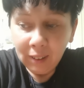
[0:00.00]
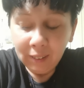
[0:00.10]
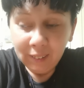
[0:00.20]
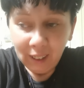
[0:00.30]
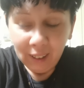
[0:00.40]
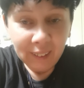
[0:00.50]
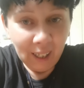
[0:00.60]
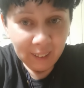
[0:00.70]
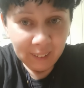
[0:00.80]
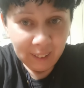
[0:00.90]
delle
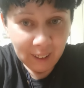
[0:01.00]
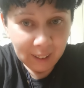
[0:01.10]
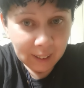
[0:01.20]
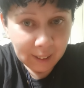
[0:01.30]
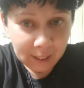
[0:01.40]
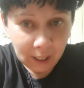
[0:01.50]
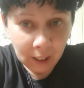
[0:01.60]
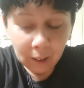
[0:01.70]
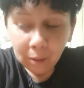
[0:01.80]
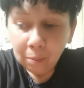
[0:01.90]
tecniche in
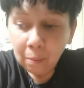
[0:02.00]
sé,